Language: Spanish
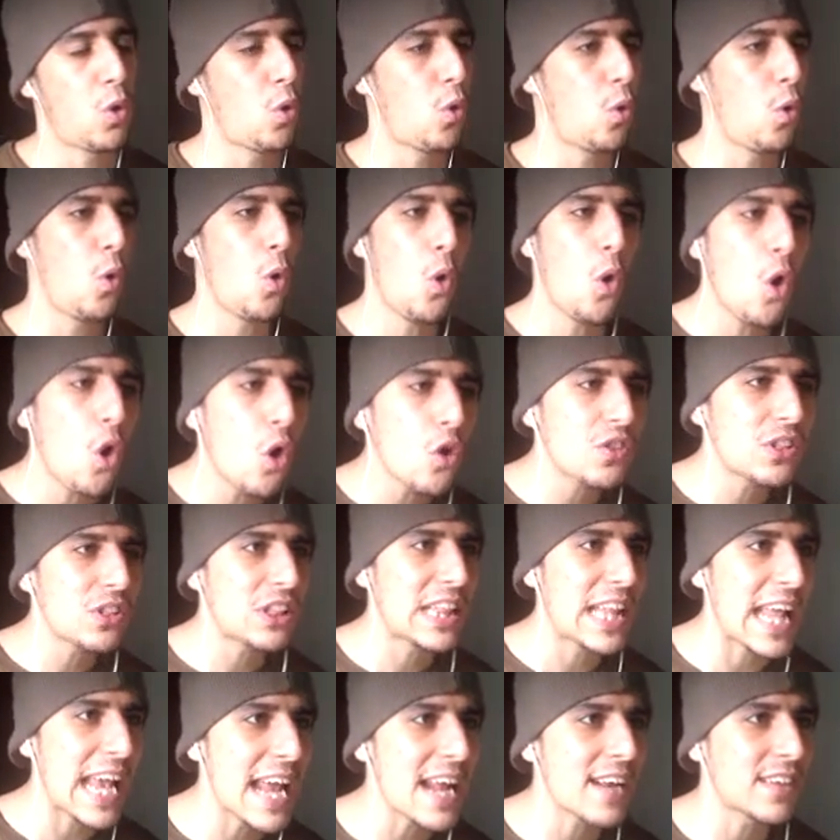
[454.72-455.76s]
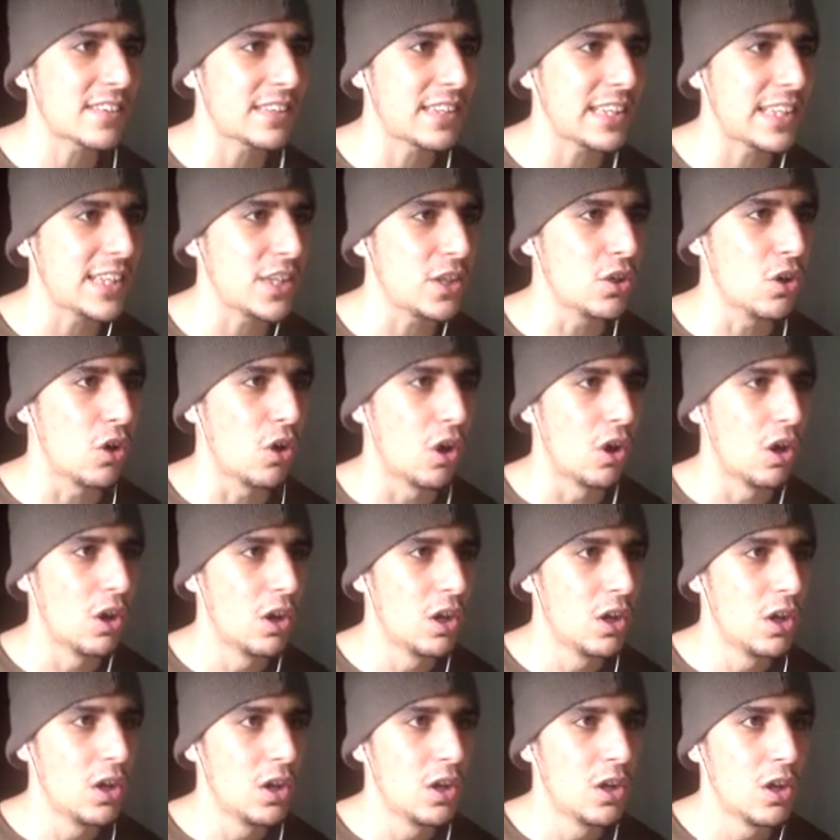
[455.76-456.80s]
Joder, tío. O
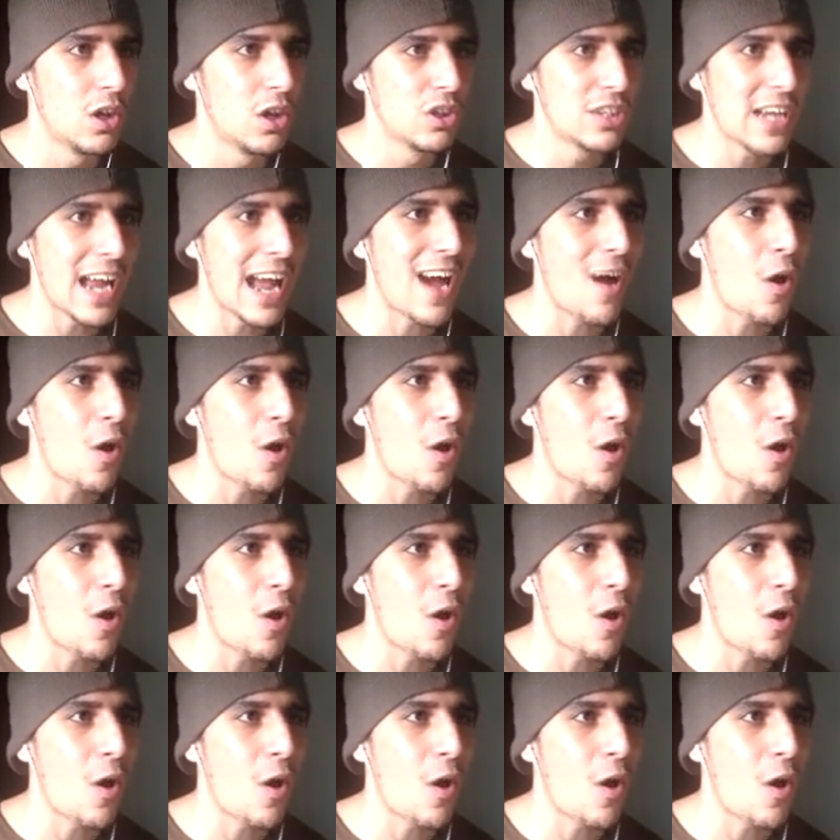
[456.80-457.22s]
sea,